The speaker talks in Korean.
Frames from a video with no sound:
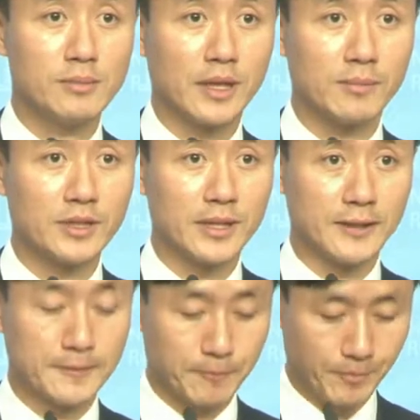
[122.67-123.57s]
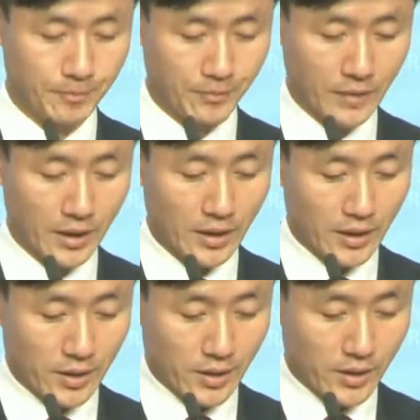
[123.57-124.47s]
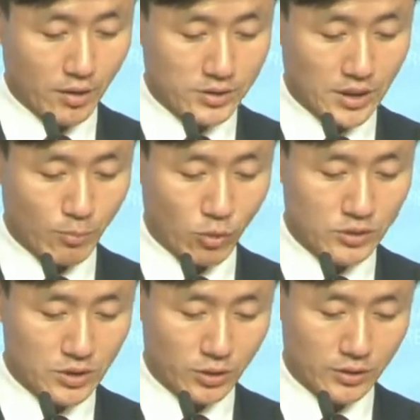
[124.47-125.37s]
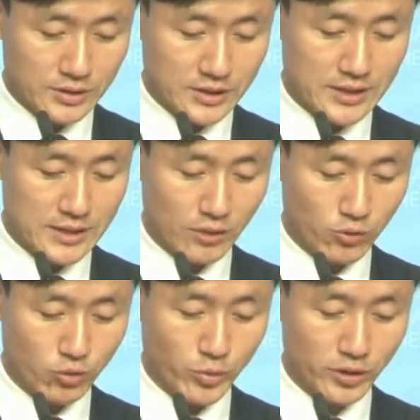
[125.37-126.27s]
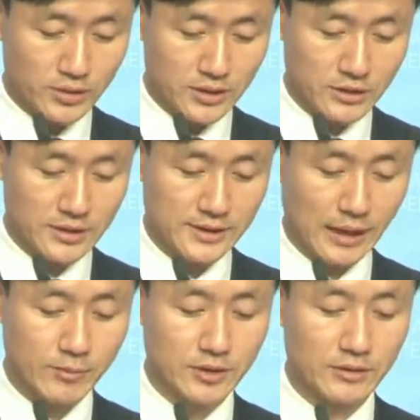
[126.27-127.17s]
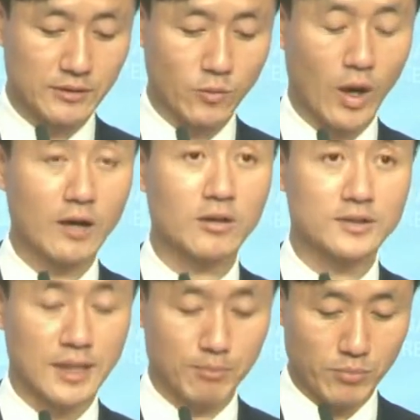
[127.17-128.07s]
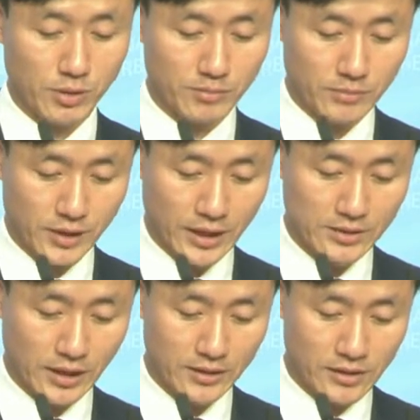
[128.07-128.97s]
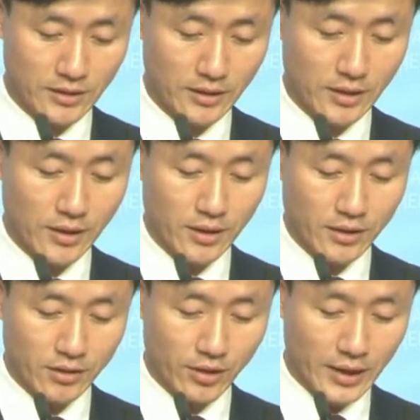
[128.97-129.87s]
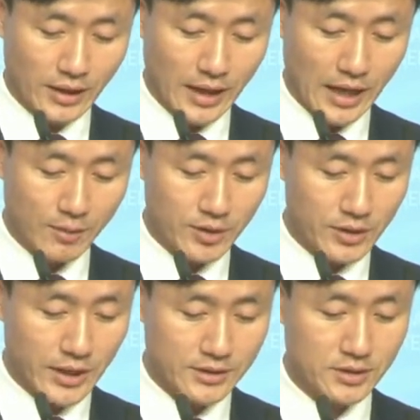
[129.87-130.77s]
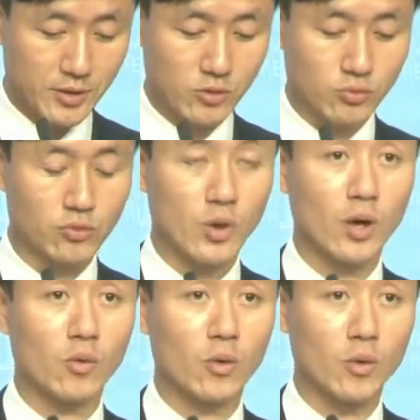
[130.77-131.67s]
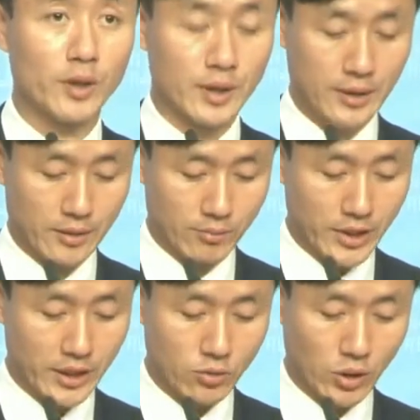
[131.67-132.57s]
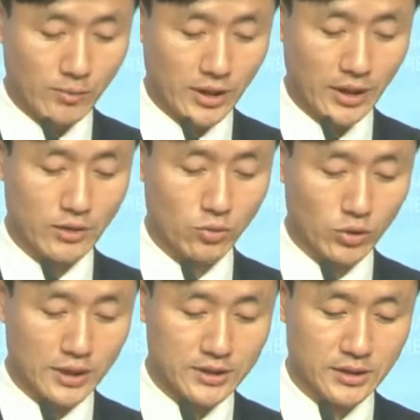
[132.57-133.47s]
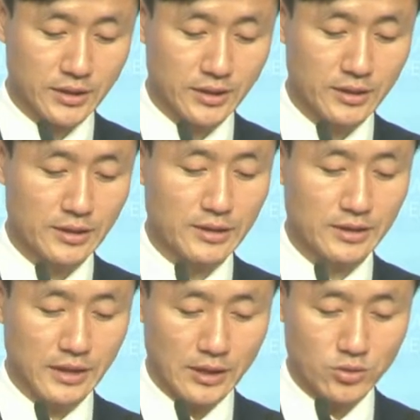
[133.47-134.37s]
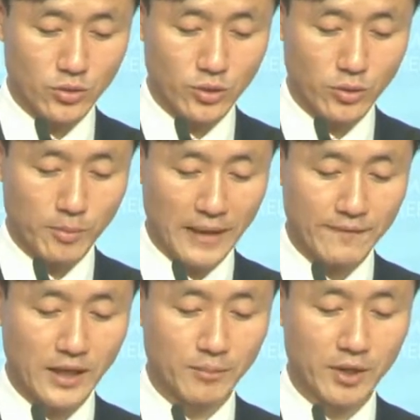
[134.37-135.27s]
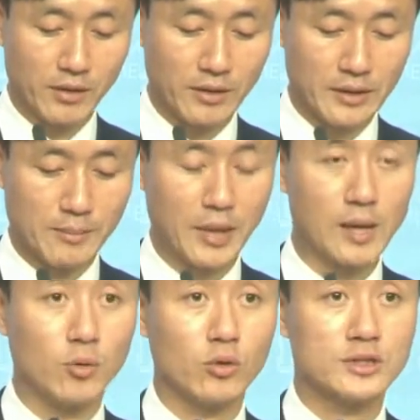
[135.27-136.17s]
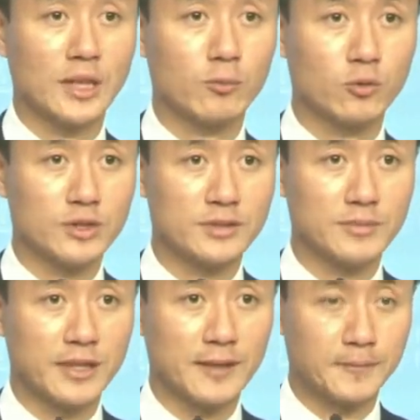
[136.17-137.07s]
바랍니다. 형제복지원 진상규명 등을 담은 과거사법 개정안을 여야가 합의를 했음에도 불구하고 미래통합당이 또다시 딴소리로 반대하며 발목을 잡고 있습니다.